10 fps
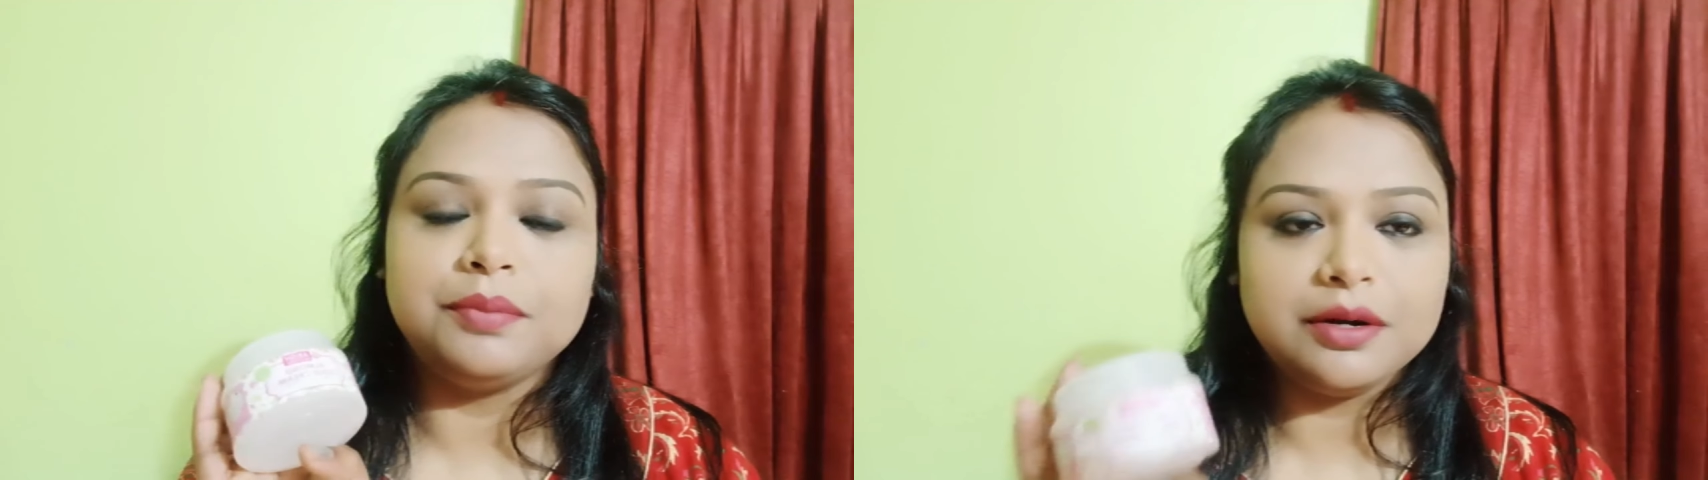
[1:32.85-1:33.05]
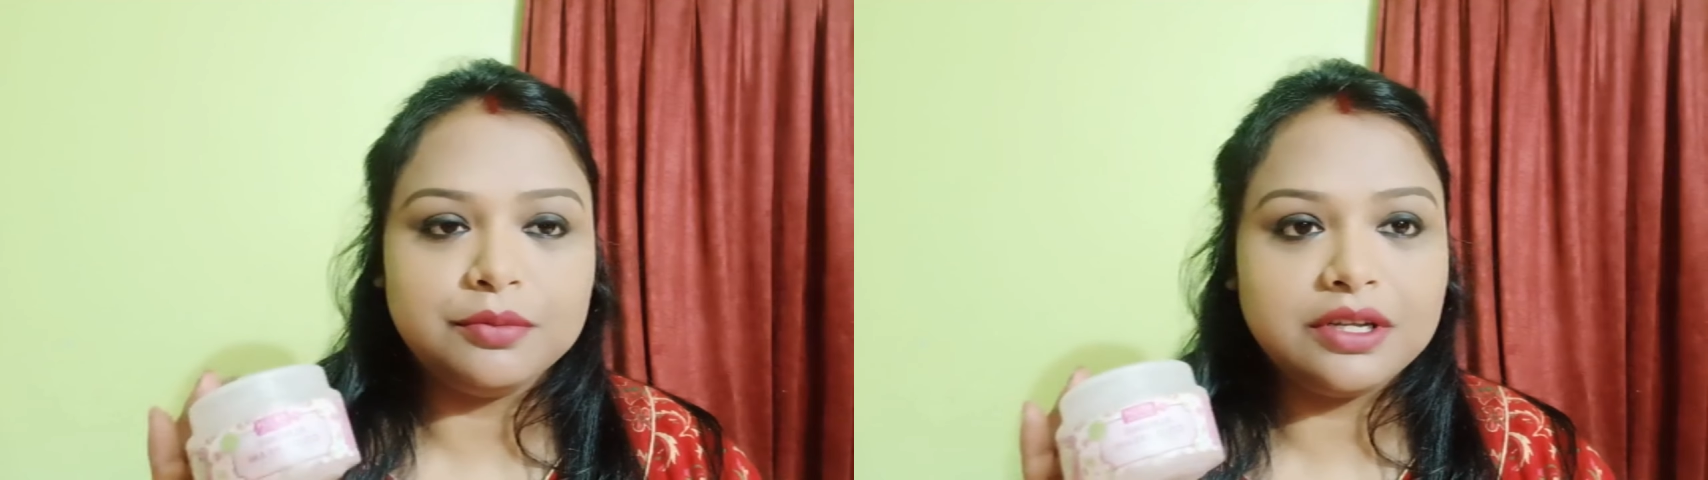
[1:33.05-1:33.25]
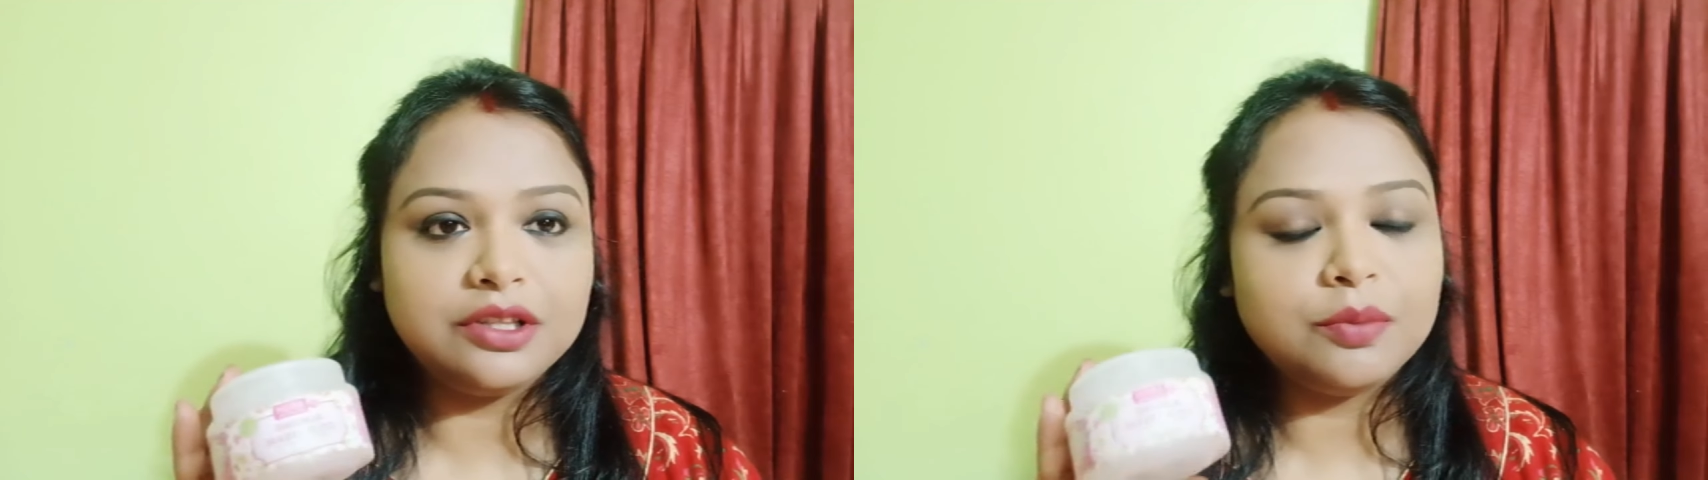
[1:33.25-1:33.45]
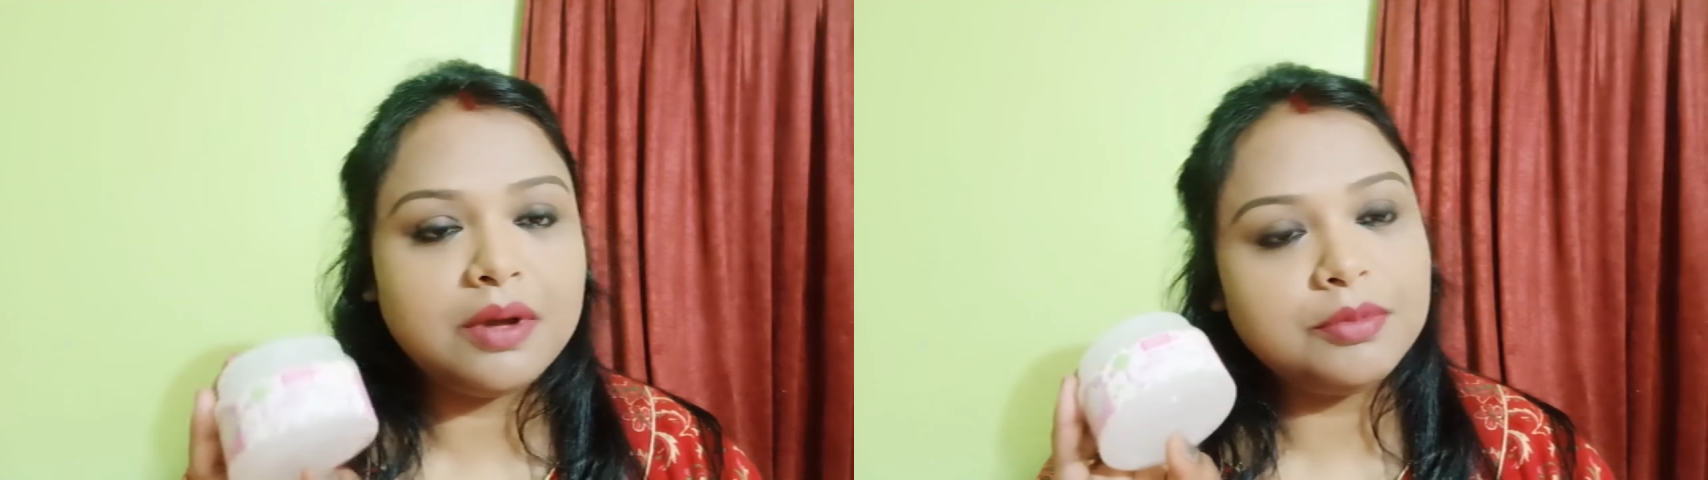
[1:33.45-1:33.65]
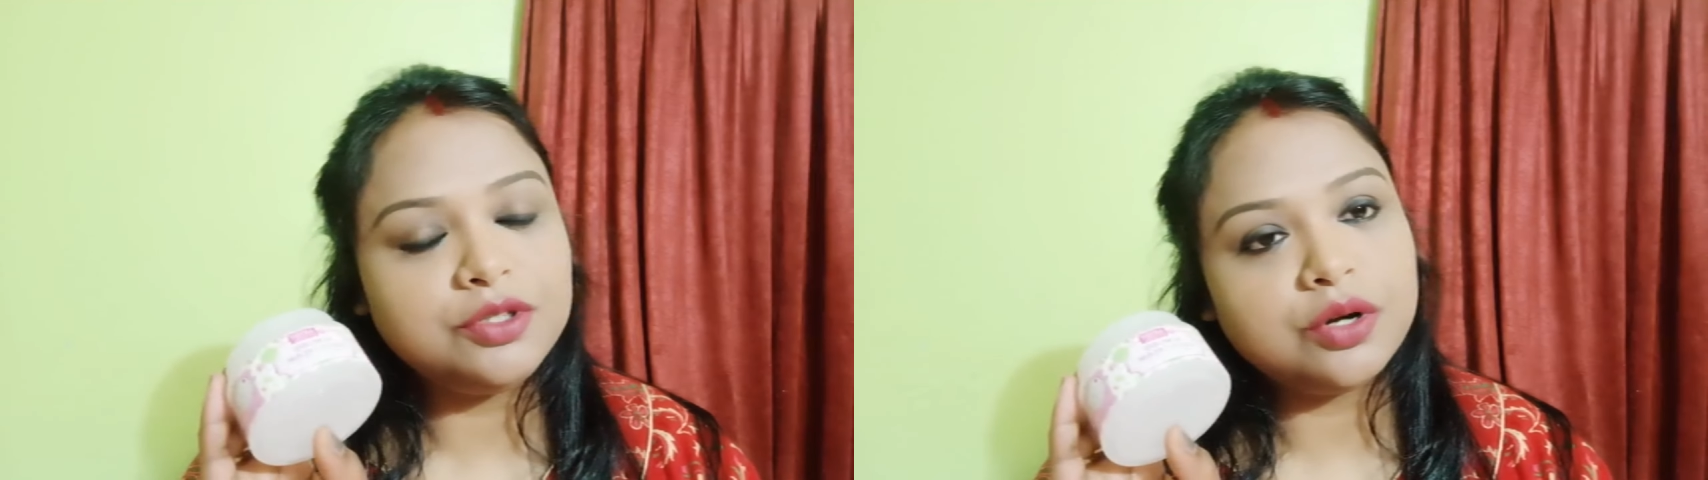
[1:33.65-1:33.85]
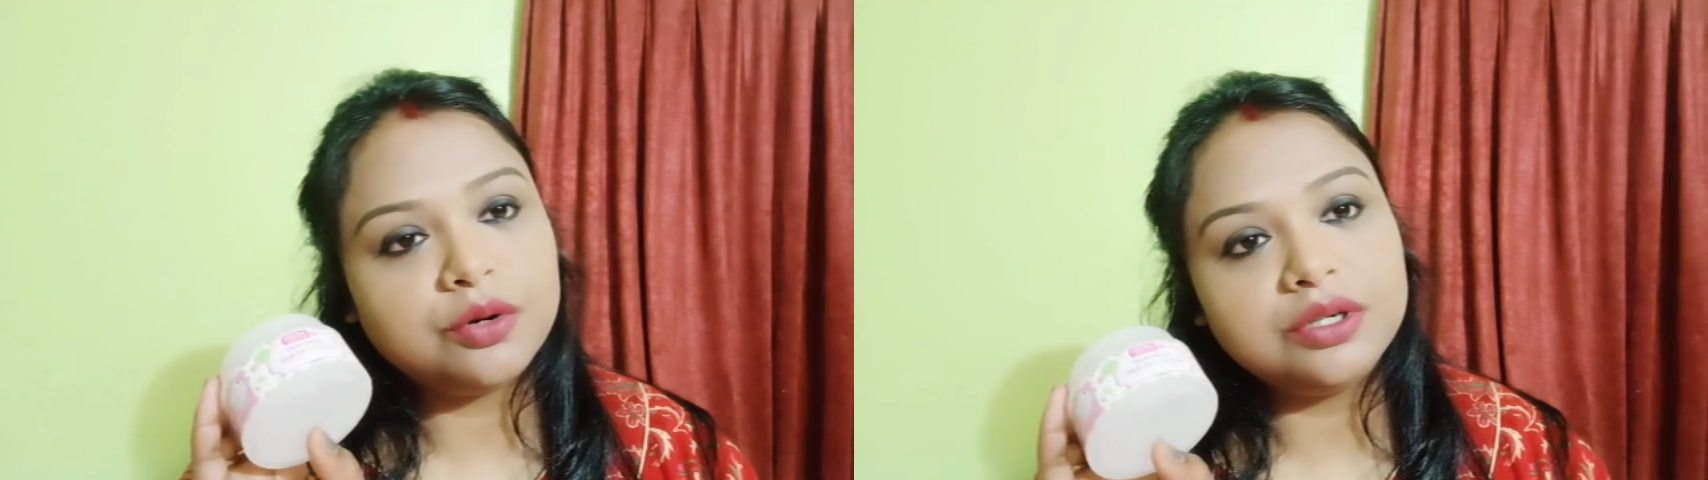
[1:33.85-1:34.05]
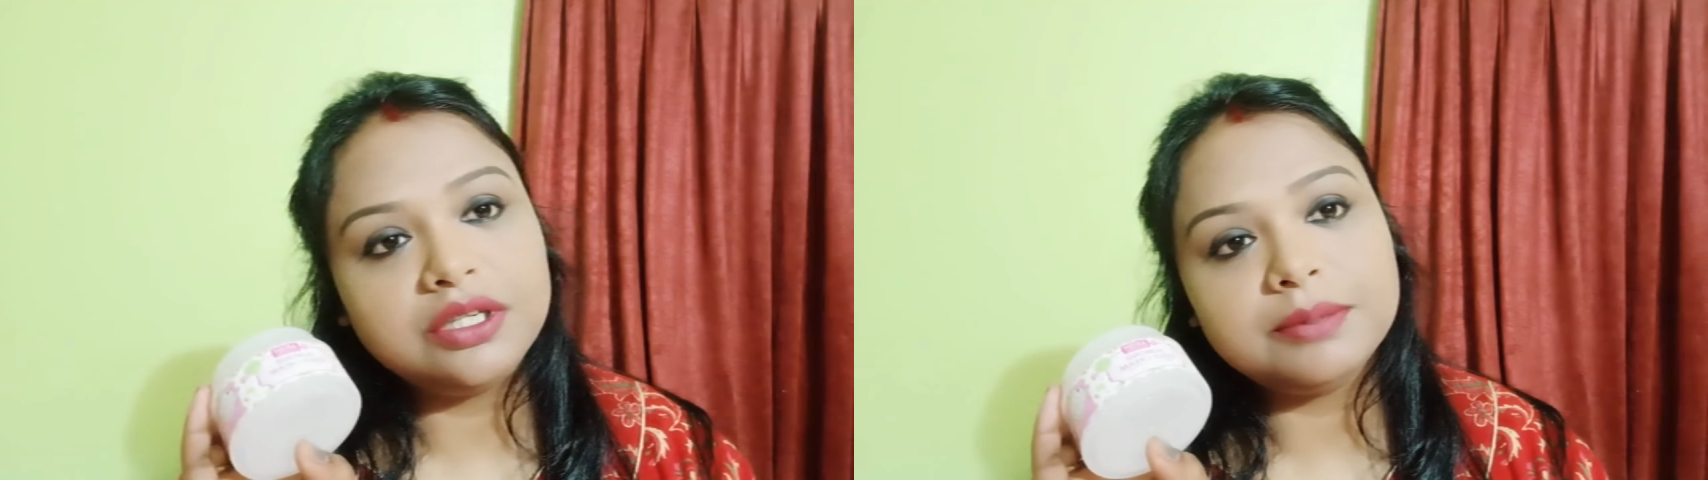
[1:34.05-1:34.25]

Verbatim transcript: পারবো না তবে আমি যখন